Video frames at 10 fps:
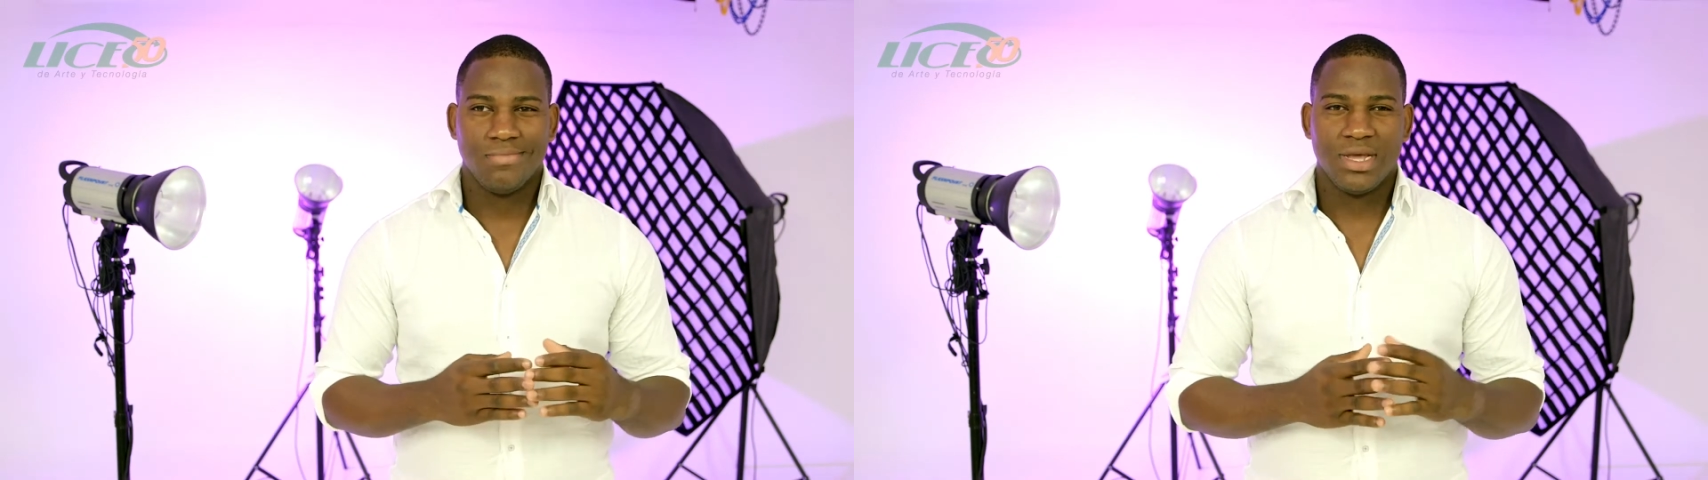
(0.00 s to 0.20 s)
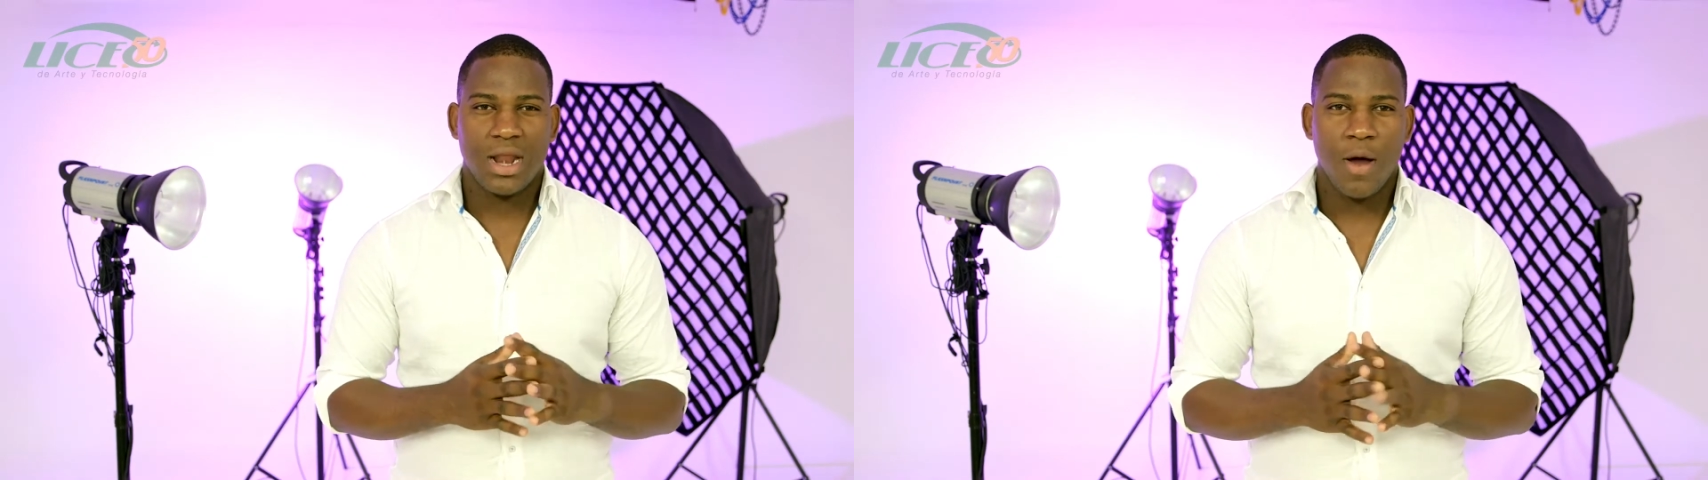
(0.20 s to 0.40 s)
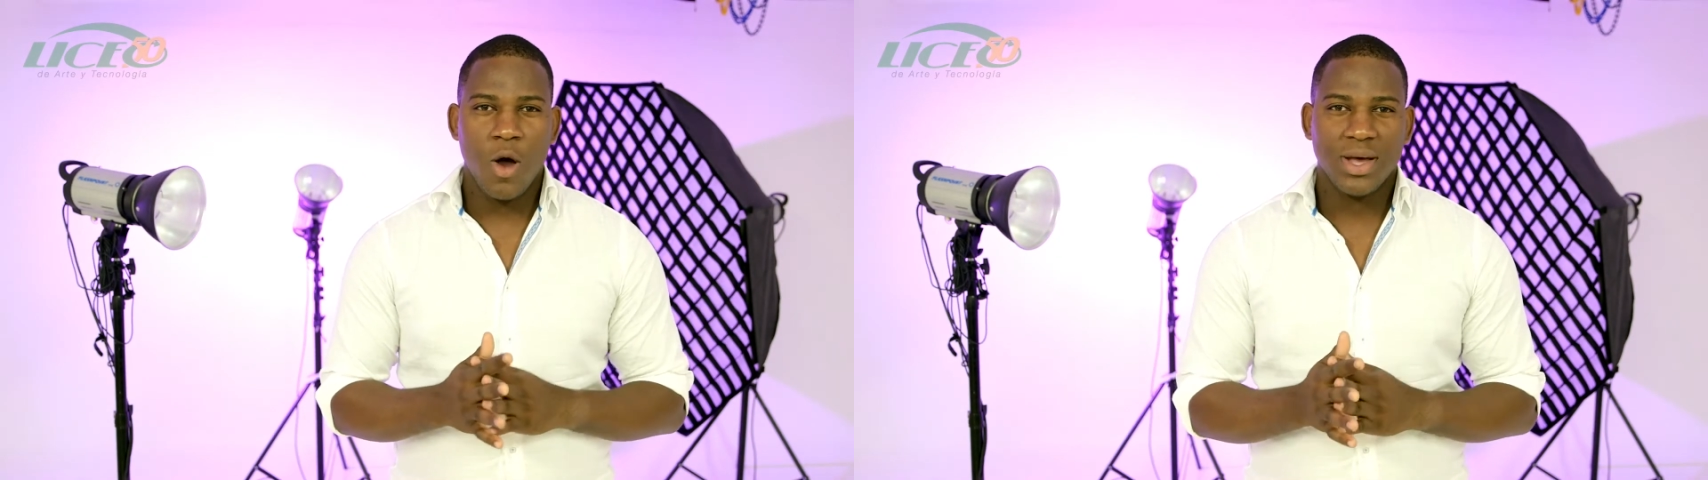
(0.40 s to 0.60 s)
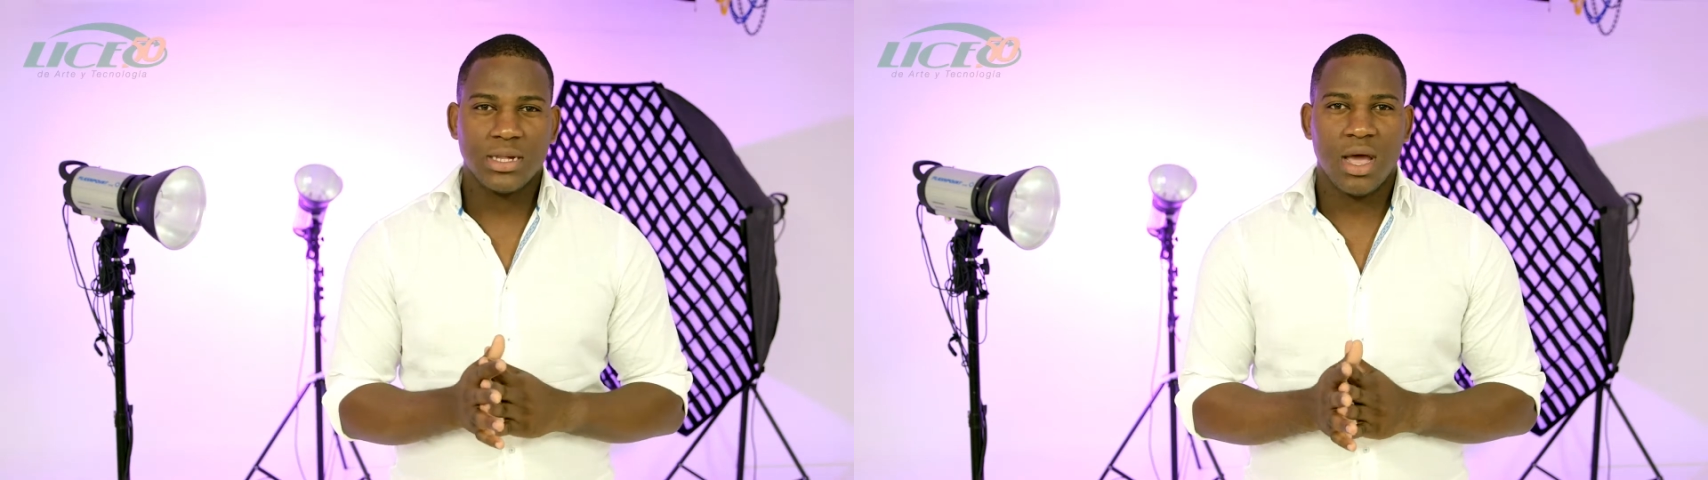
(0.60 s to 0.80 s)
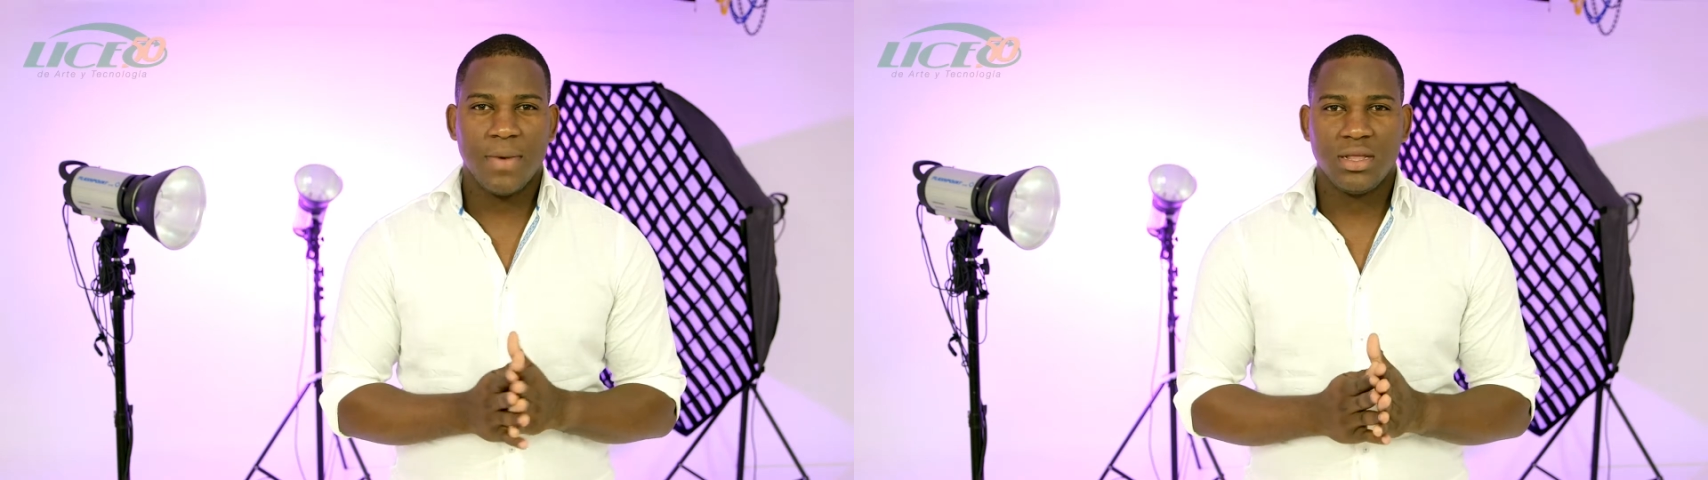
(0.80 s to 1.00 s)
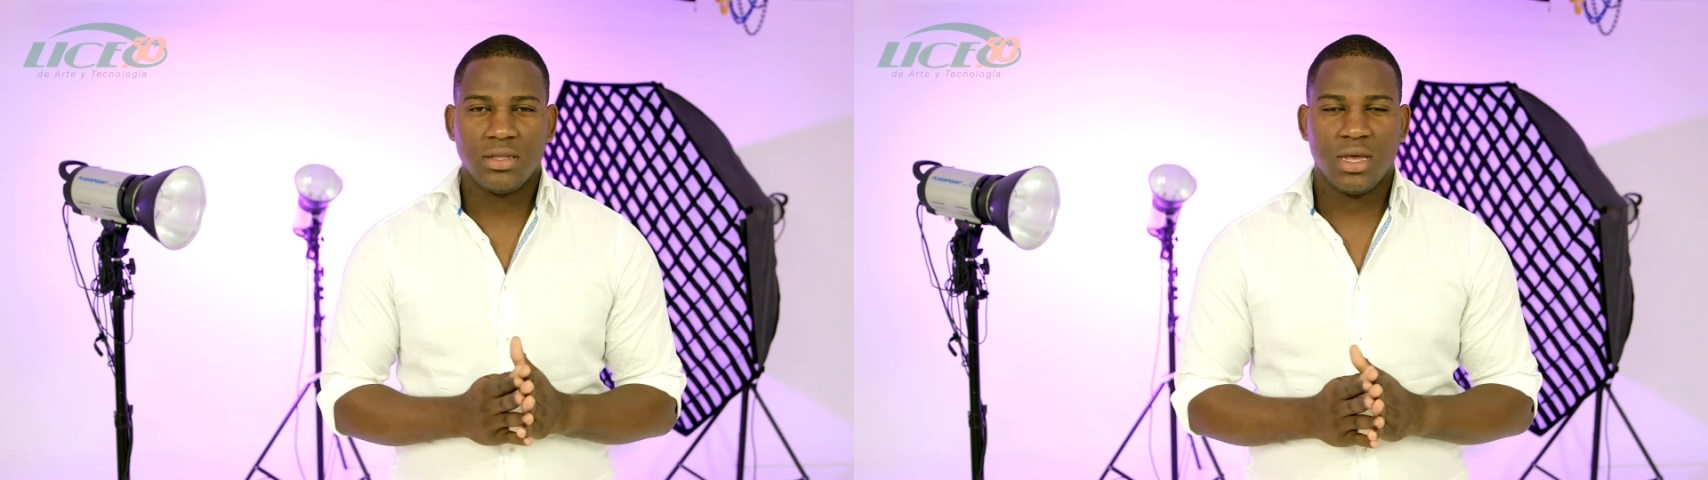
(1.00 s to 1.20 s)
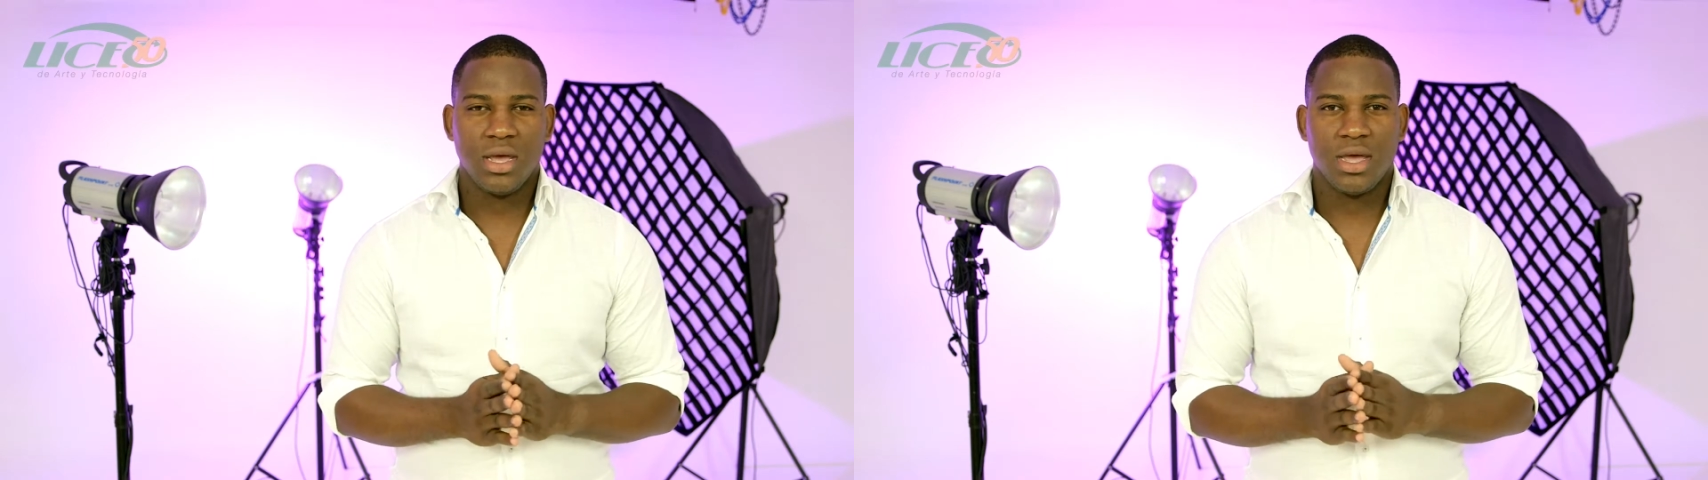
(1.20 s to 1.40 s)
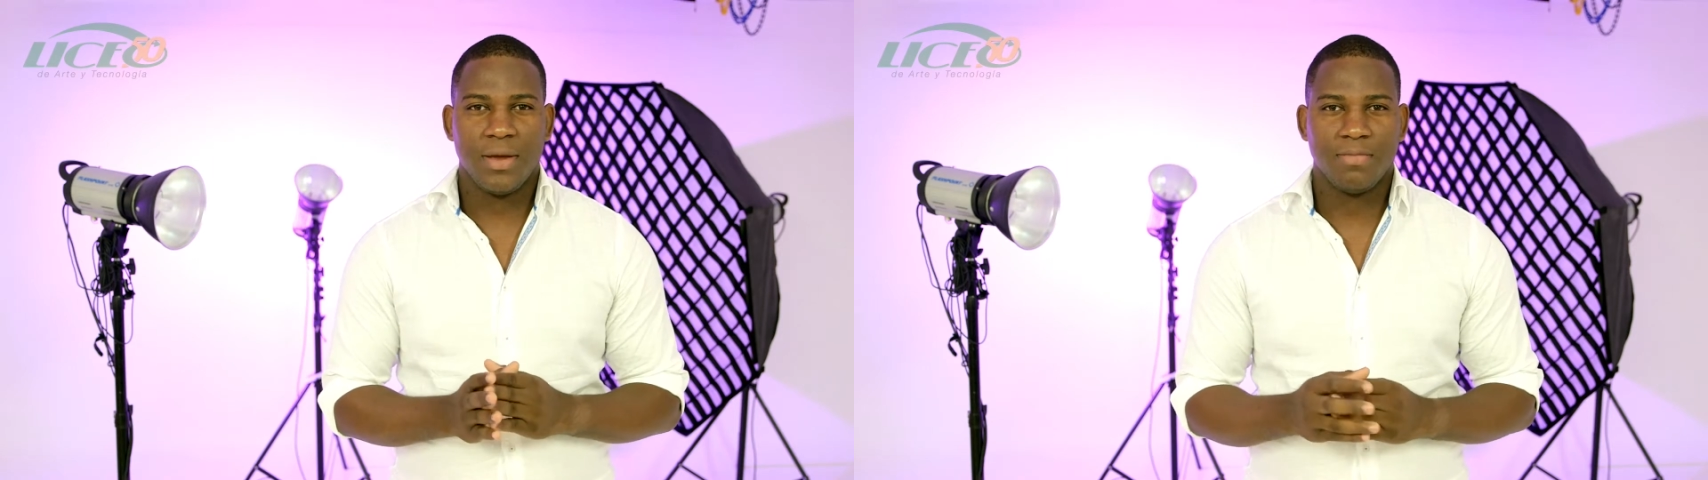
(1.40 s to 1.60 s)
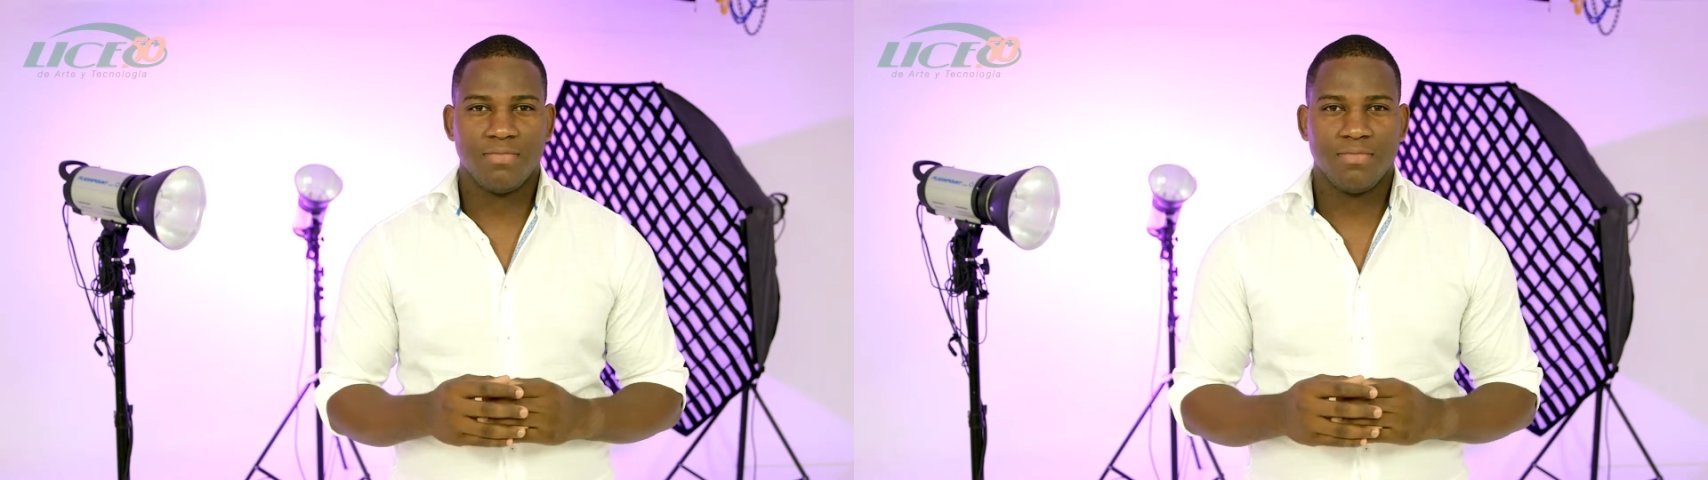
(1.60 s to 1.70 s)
Mi trabajo básicamente